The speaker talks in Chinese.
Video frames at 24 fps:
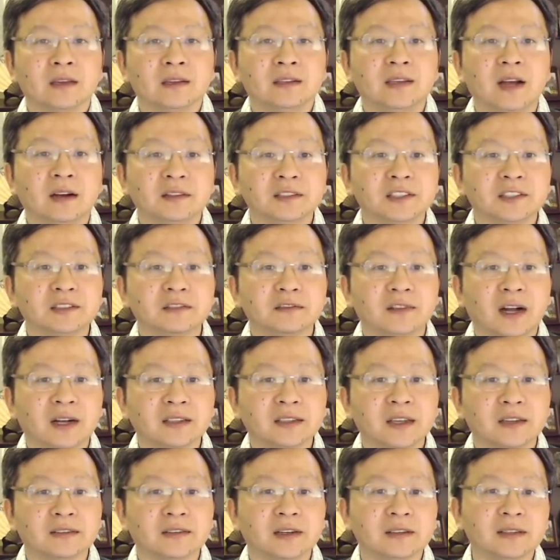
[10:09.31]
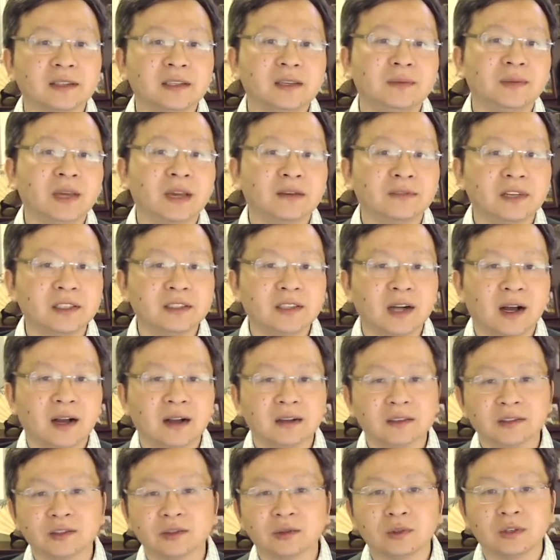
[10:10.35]
央视网也登了一篇文
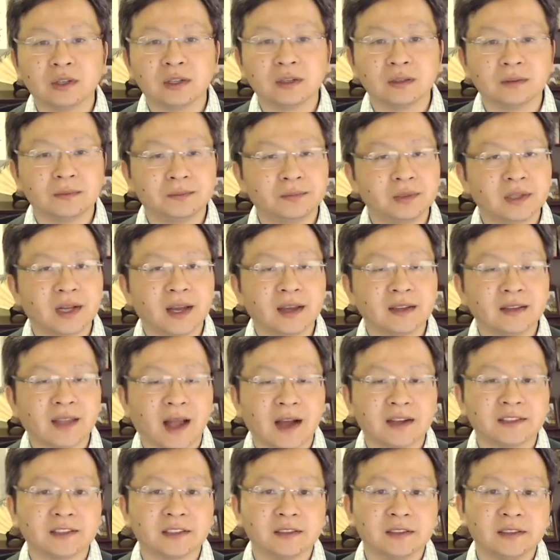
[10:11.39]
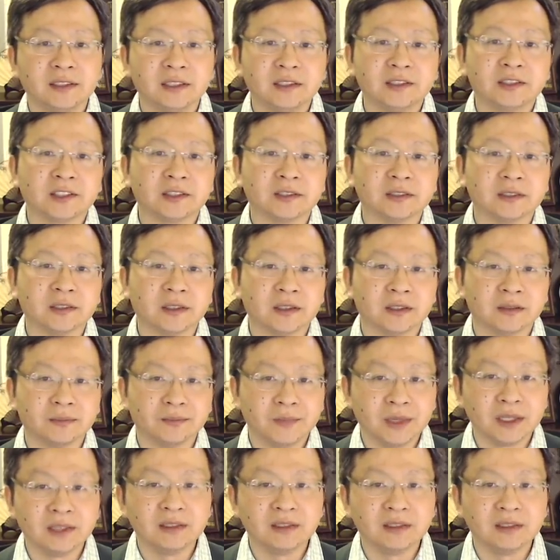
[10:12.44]
章，说不该打着历史的名